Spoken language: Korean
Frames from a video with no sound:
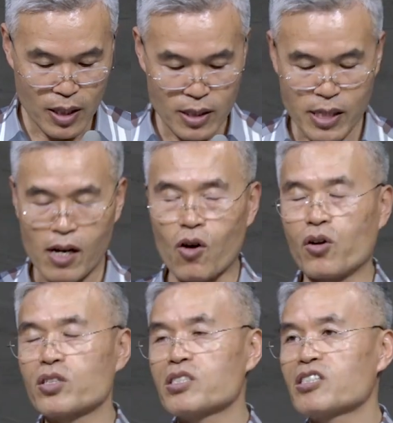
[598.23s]
제가
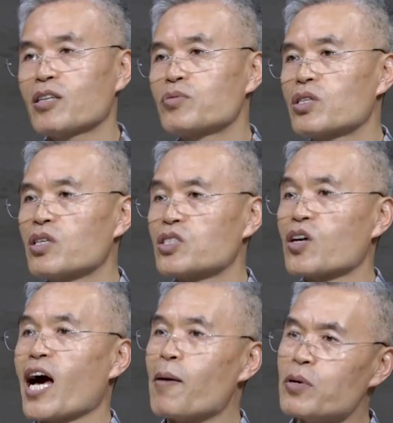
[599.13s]
어렸을 때부터
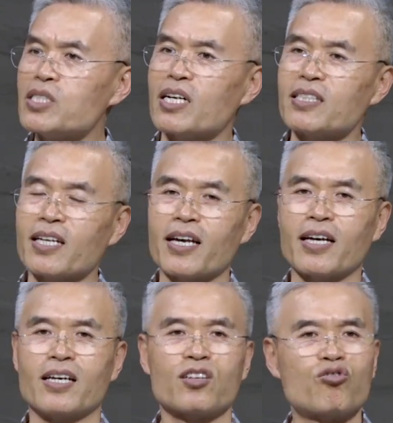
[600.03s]
저희
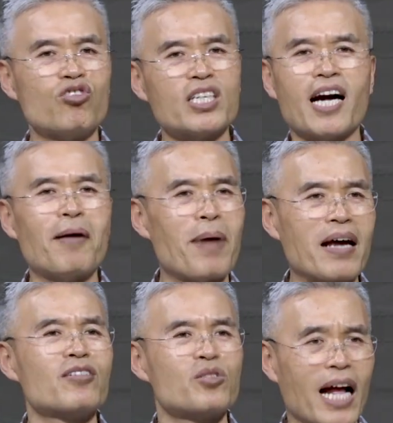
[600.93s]
아버지한테 귀가
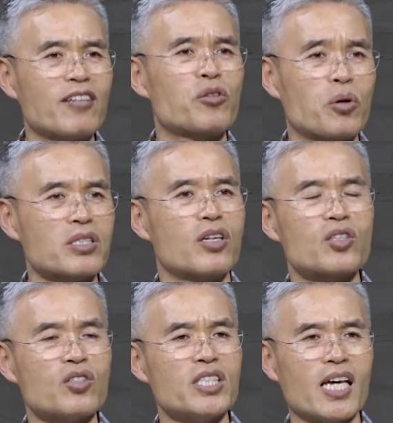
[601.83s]
마르고 닳도록
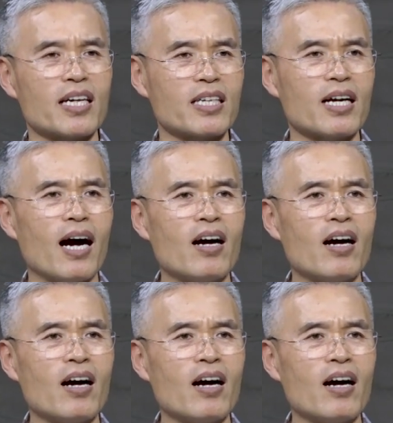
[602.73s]
들었던 이야기가